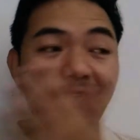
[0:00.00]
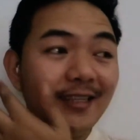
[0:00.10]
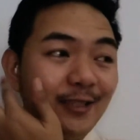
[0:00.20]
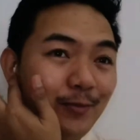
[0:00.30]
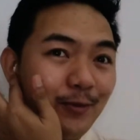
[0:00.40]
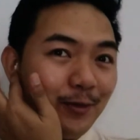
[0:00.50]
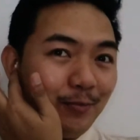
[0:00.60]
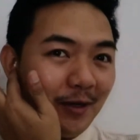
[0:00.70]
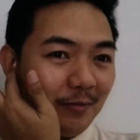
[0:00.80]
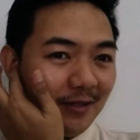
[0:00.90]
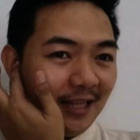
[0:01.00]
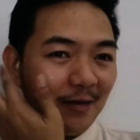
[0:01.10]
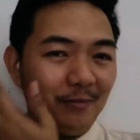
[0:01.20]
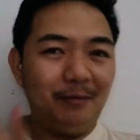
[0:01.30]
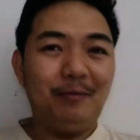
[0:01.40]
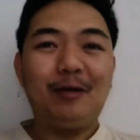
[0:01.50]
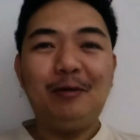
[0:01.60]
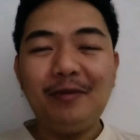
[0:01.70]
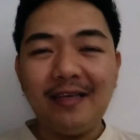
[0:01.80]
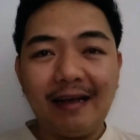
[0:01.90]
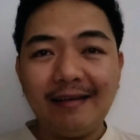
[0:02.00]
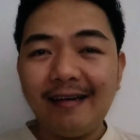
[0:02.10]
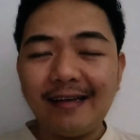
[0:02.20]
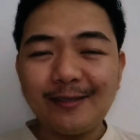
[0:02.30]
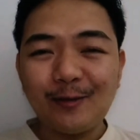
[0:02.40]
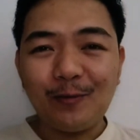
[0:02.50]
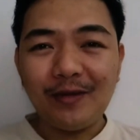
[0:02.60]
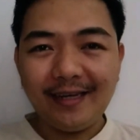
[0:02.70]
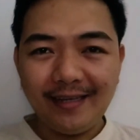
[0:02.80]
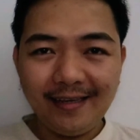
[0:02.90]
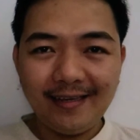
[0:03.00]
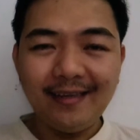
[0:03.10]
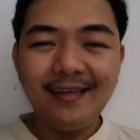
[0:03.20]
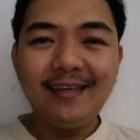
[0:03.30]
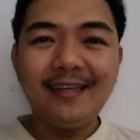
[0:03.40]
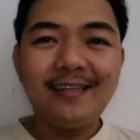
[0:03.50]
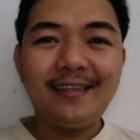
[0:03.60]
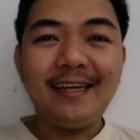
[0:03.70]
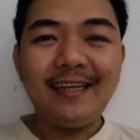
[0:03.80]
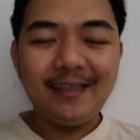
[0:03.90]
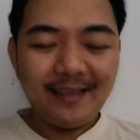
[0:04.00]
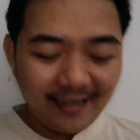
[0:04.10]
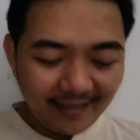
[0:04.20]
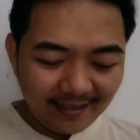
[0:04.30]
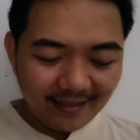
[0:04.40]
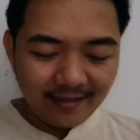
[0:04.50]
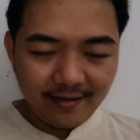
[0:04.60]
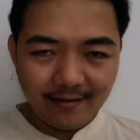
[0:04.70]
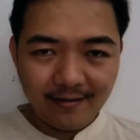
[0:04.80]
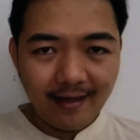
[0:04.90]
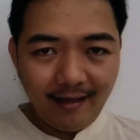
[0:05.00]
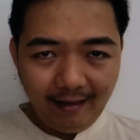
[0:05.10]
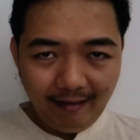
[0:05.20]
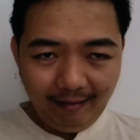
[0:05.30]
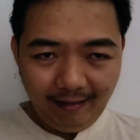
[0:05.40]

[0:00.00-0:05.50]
Kasi po yung baby naman, pag umiyak, ang lakas tumili. Tiling-tili talaga. Ah!